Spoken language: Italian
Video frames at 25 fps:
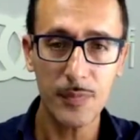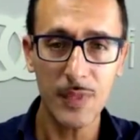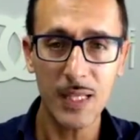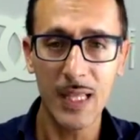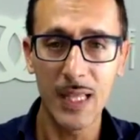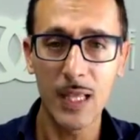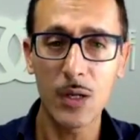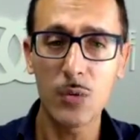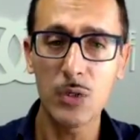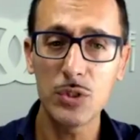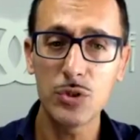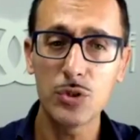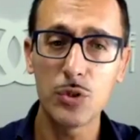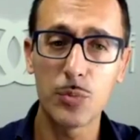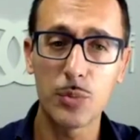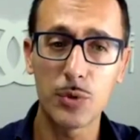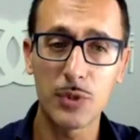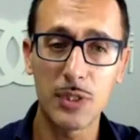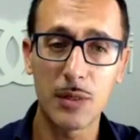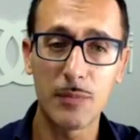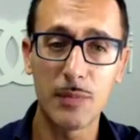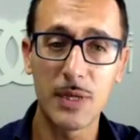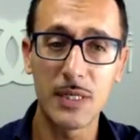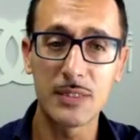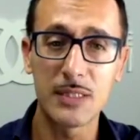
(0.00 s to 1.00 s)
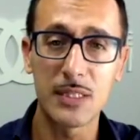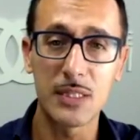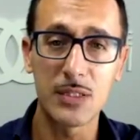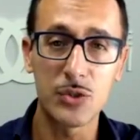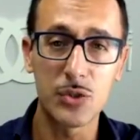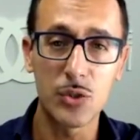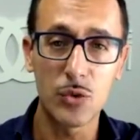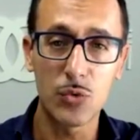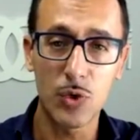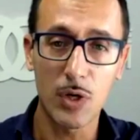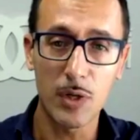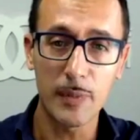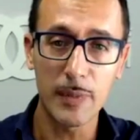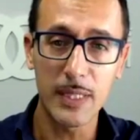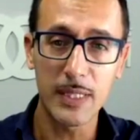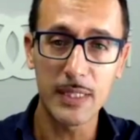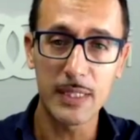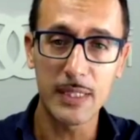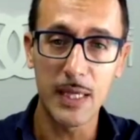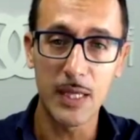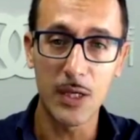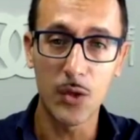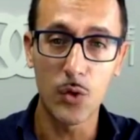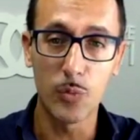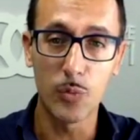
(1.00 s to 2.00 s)
E questo potrebbe essere
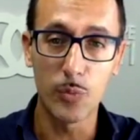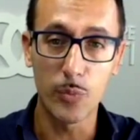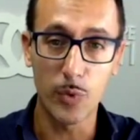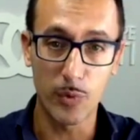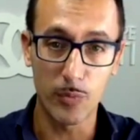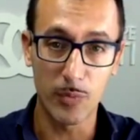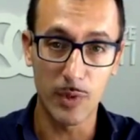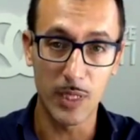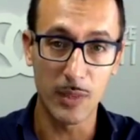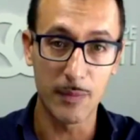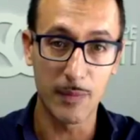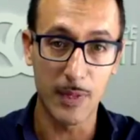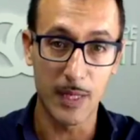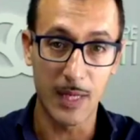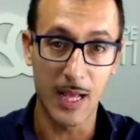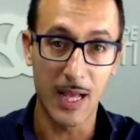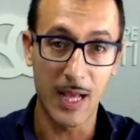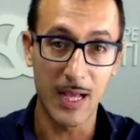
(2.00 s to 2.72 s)
sicuramente un problema,